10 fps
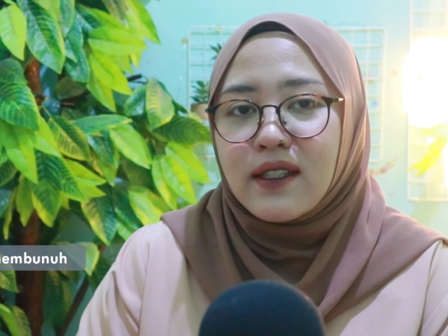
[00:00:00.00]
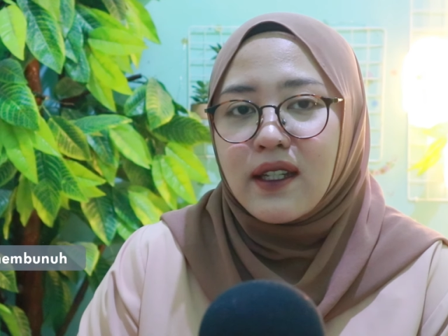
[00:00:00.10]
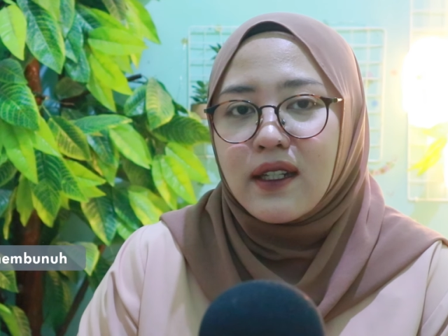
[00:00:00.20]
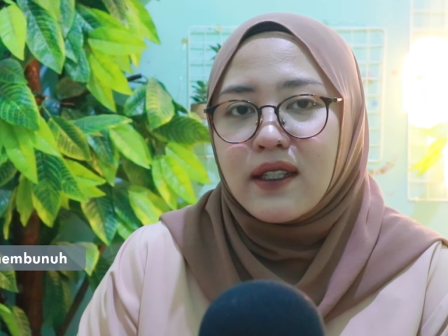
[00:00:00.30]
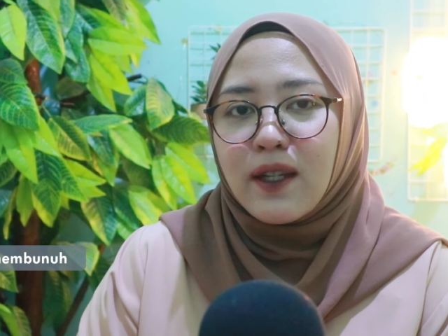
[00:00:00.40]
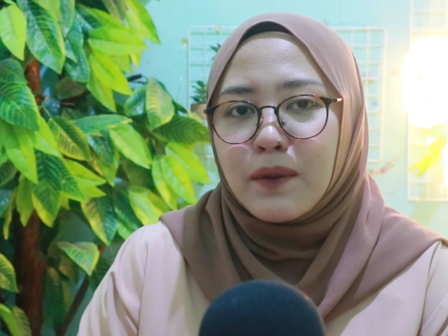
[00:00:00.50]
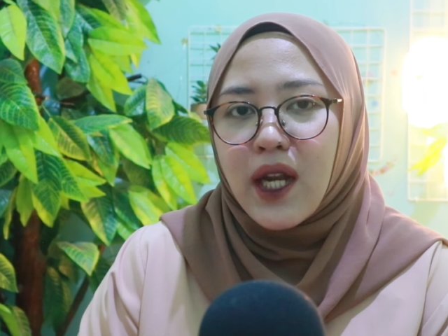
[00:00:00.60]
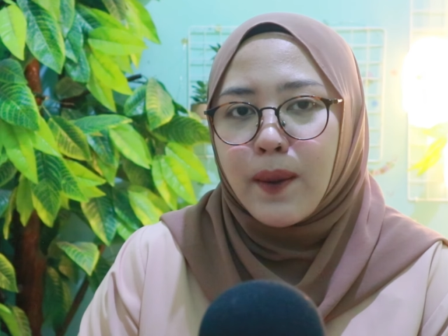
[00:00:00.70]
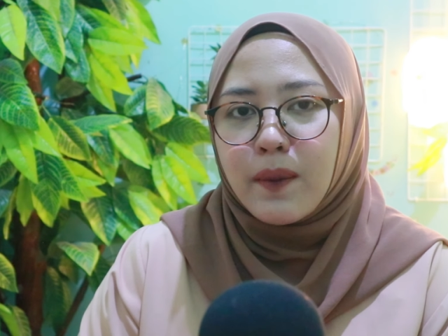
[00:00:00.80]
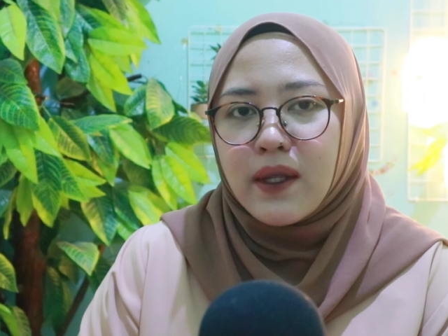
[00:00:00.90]
Jadi di jam
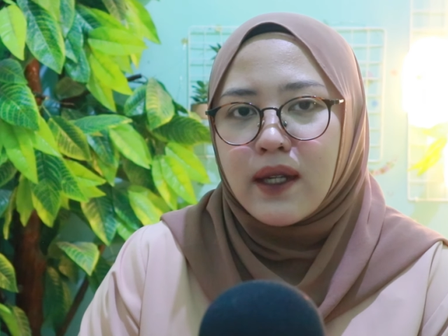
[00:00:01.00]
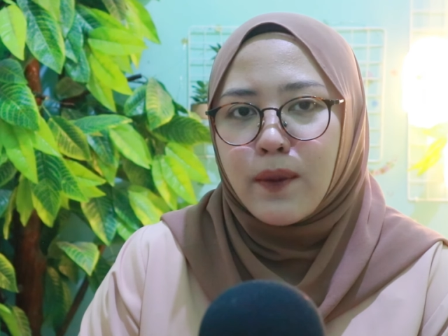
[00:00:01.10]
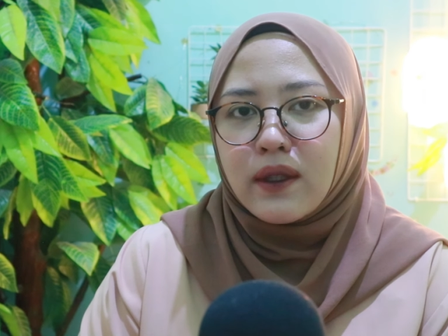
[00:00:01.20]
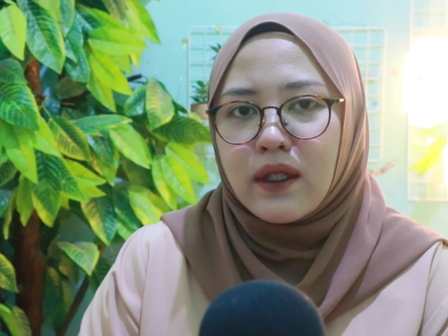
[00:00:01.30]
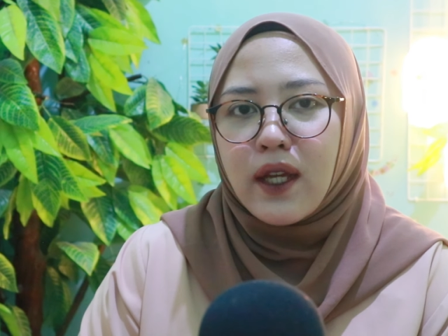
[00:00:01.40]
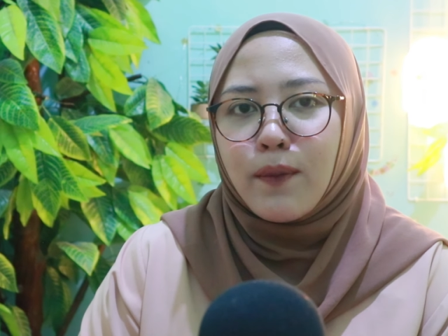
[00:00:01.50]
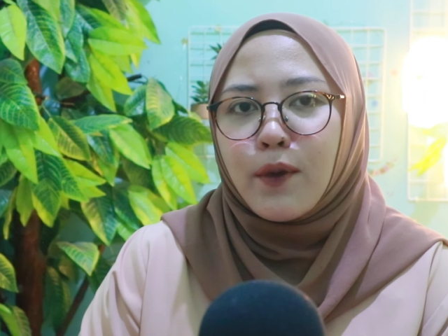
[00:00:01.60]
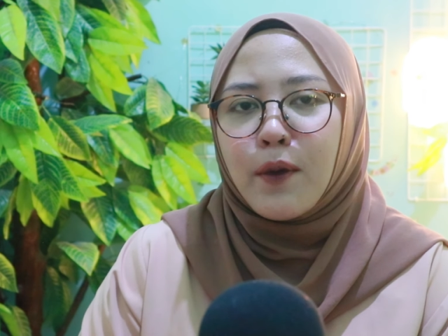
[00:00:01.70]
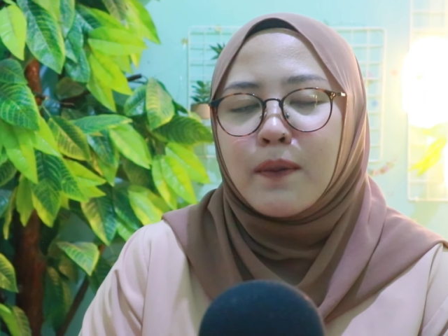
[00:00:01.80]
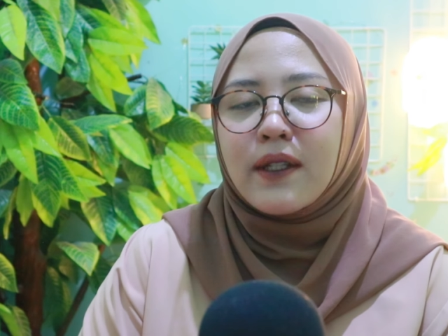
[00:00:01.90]
18.30
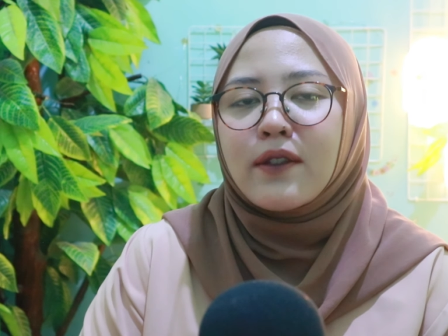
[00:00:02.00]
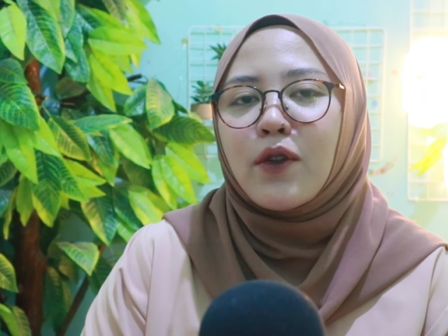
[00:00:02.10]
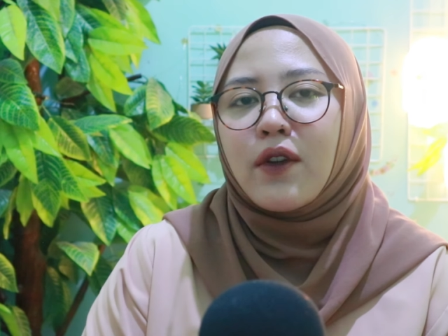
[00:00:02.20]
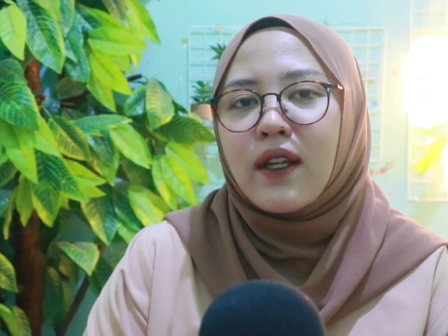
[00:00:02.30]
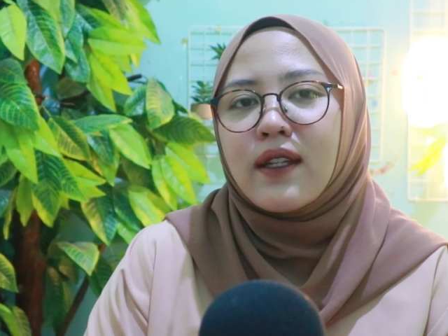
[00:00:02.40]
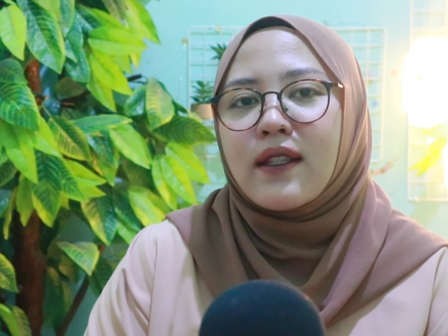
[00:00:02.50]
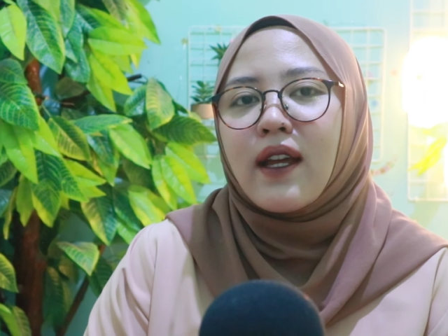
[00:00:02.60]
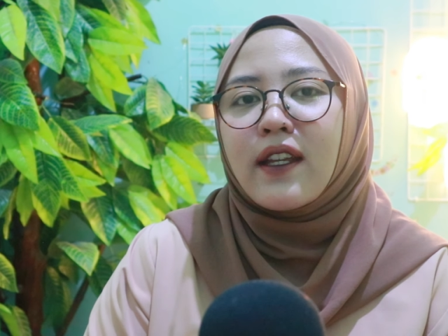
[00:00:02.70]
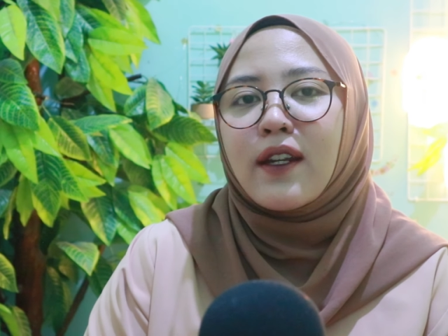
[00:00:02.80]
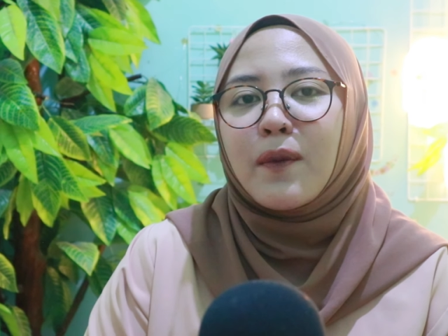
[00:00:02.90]
menit sore,
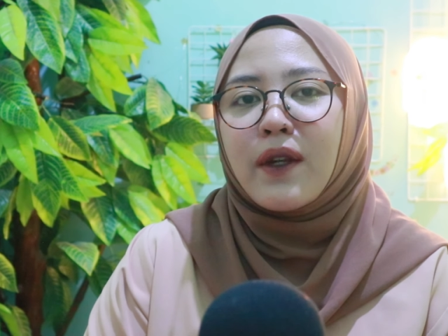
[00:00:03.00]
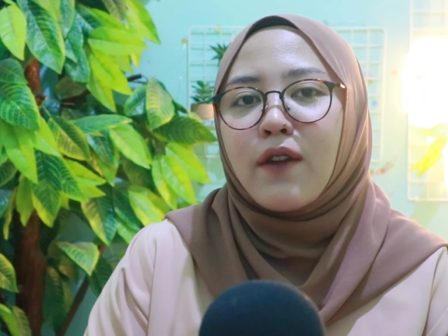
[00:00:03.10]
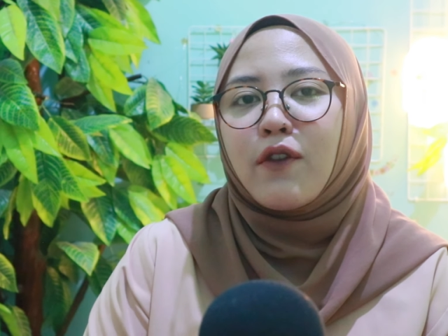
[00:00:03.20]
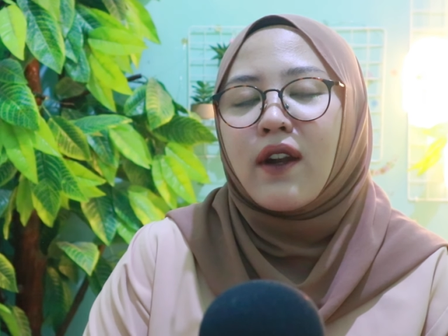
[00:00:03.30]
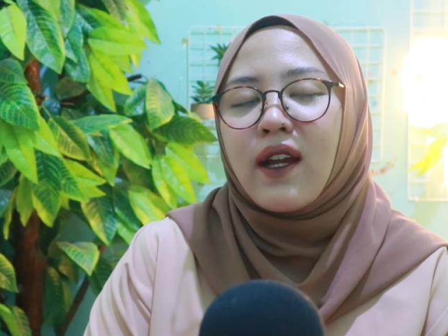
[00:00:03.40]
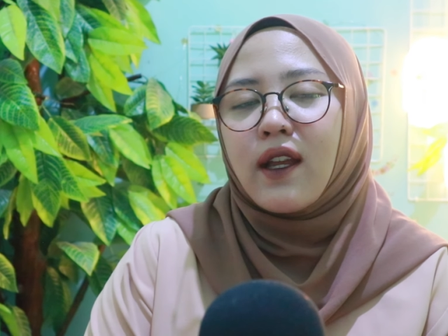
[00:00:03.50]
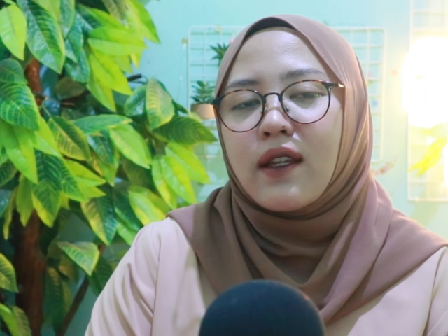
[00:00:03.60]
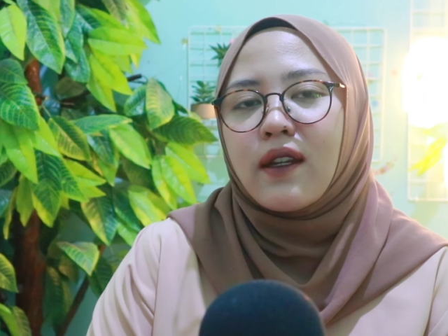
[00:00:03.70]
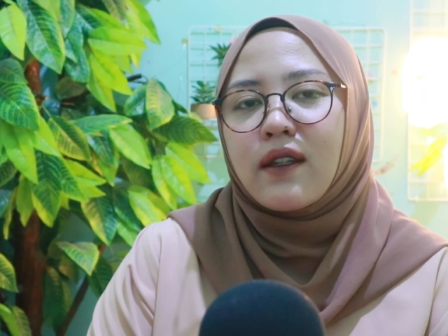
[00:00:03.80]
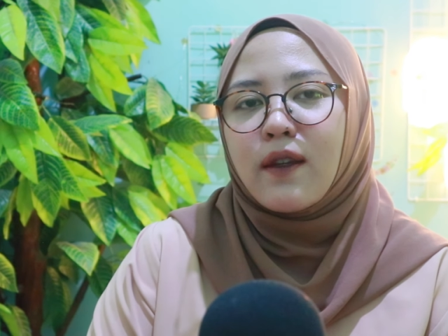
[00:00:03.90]
Zahir menelpon
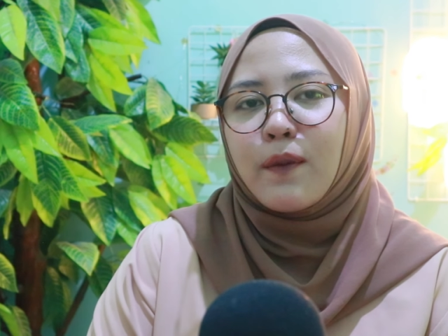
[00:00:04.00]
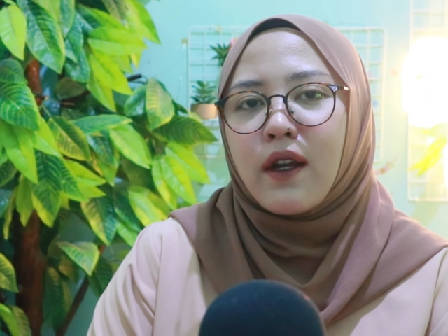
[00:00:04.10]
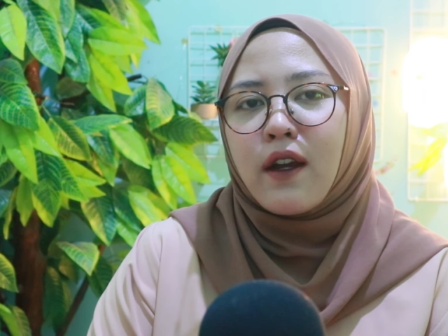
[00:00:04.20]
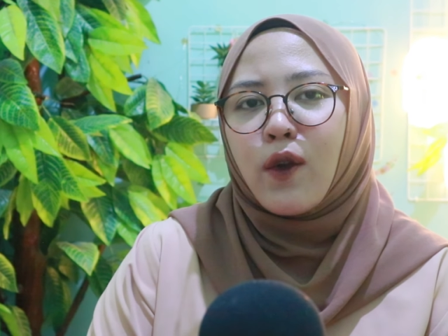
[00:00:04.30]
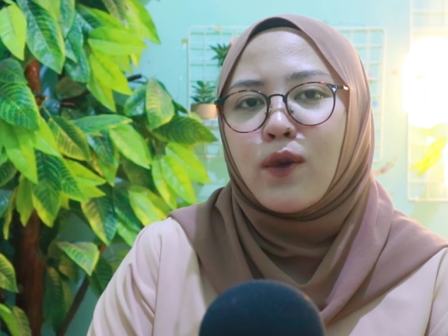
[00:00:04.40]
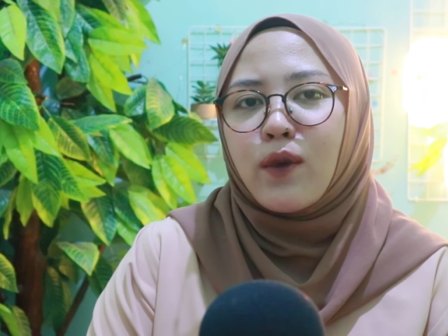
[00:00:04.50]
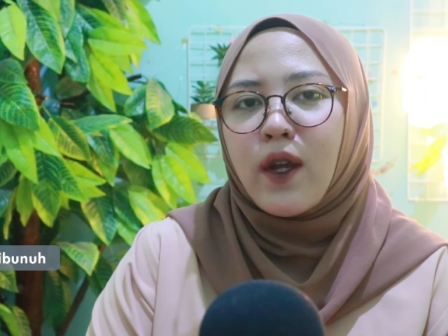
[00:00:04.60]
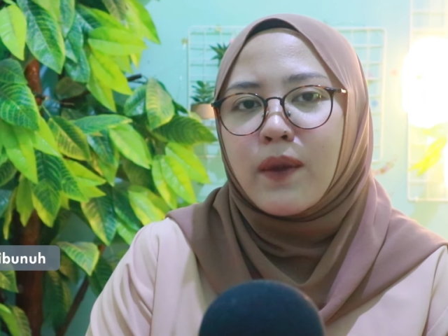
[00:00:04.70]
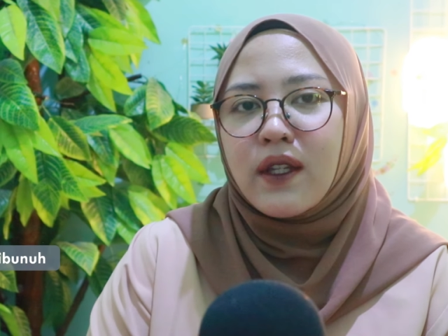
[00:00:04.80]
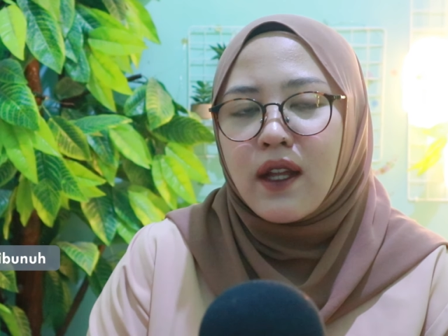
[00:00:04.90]
ayahnya dan dia bilang kalau Nur udah
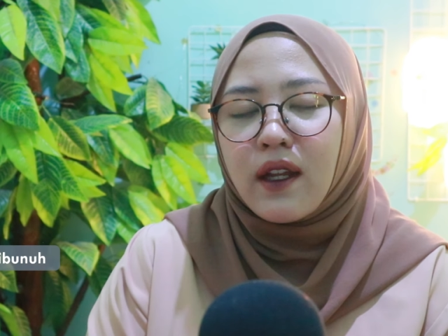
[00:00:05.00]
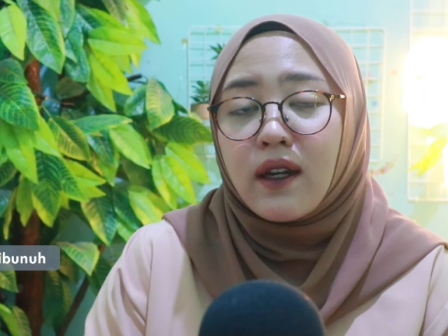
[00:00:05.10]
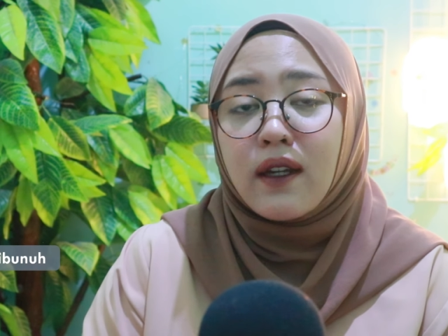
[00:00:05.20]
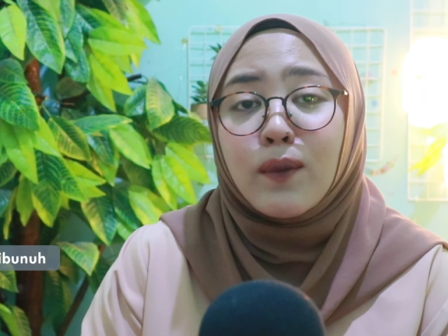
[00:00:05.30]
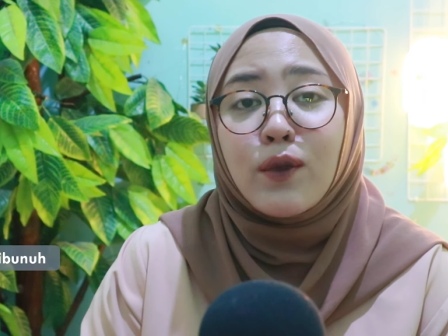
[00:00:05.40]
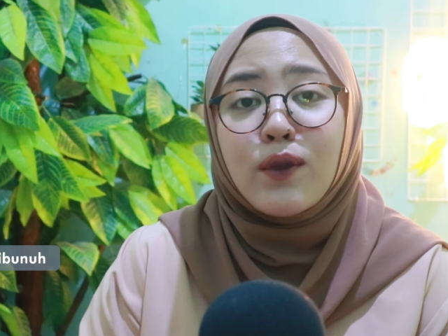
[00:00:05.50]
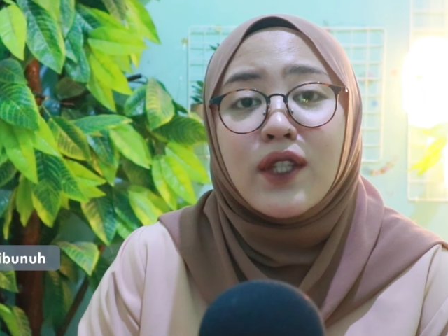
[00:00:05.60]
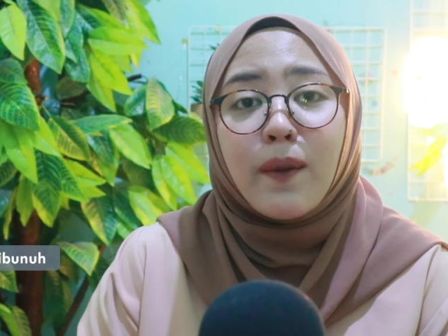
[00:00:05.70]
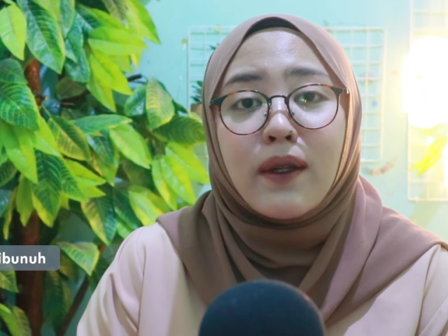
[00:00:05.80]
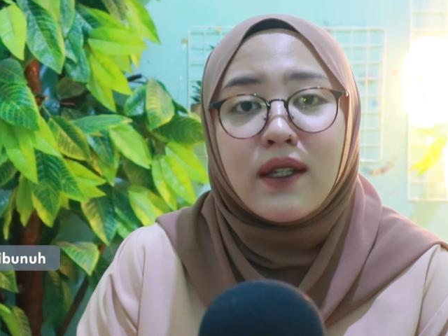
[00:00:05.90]
meninggal karena di
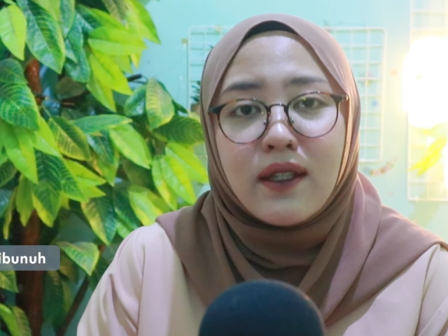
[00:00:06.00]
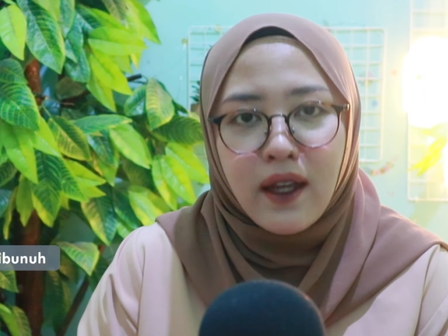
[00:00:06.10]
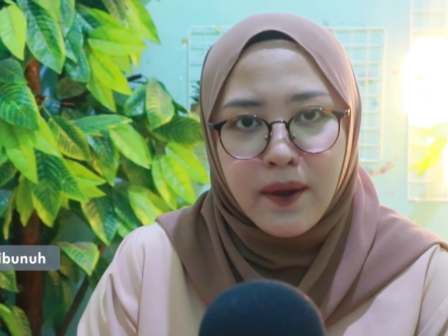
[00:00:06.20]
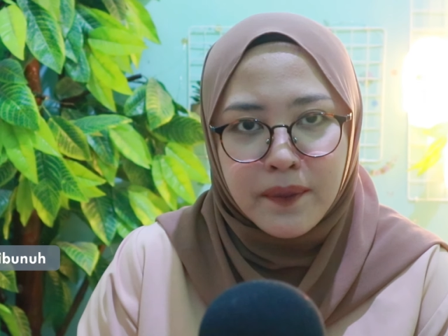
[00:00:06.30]
sama dirinya.